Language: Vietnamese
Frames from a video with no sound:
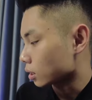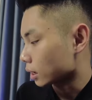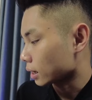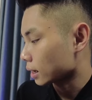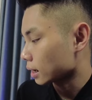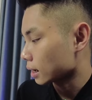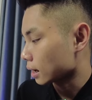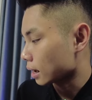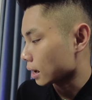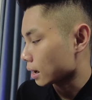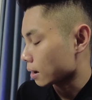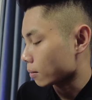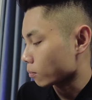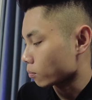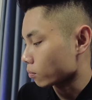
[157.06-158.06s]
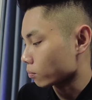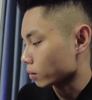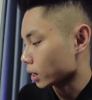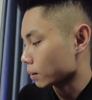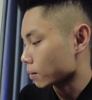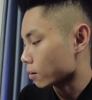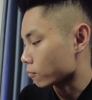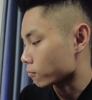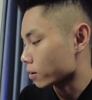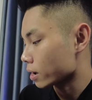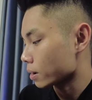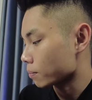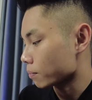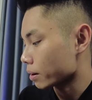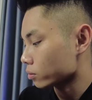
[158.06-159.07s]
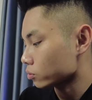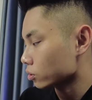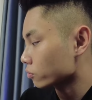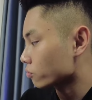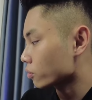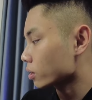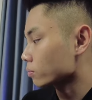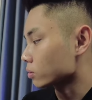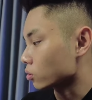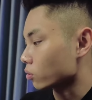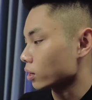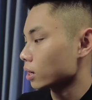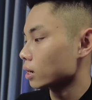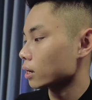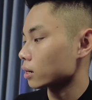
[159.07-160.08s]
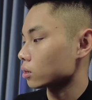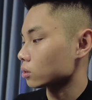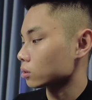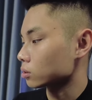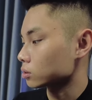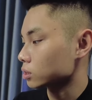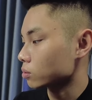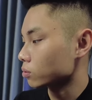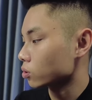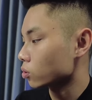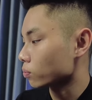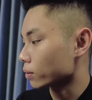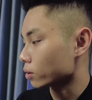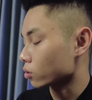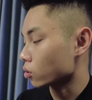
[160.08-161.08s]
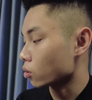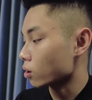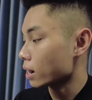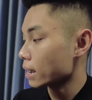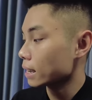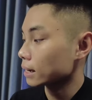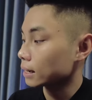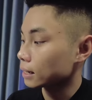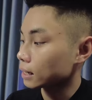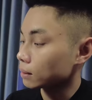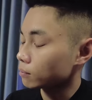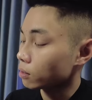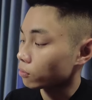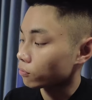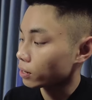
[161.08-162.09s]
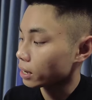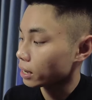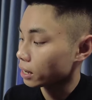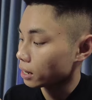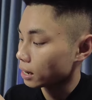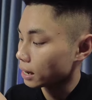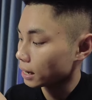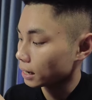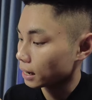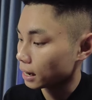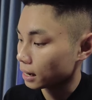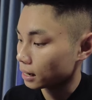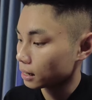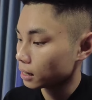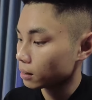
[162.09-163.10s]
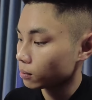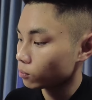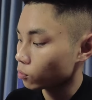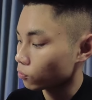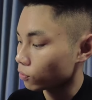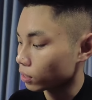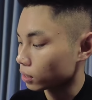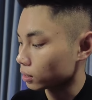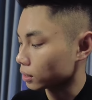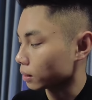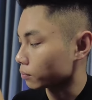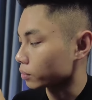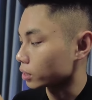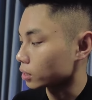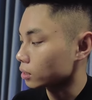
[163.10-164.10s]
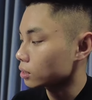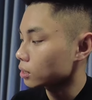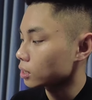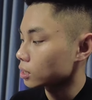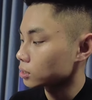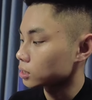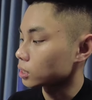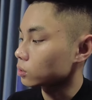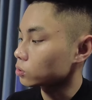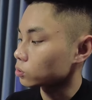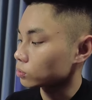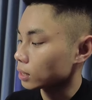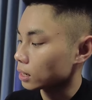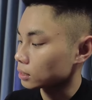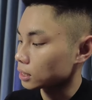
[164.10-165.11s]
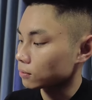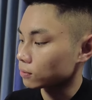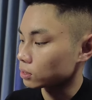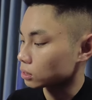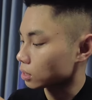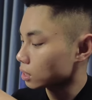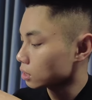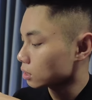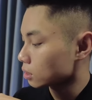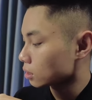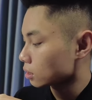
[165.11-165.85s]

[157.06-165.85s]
cái này là cái bảo vệ mounting frame thì có nghĩa là trong cái hộp này nó có hai cái kính bảo vệ hai cái bộ phận cảm biến chính của chúng ta ở trên và dưới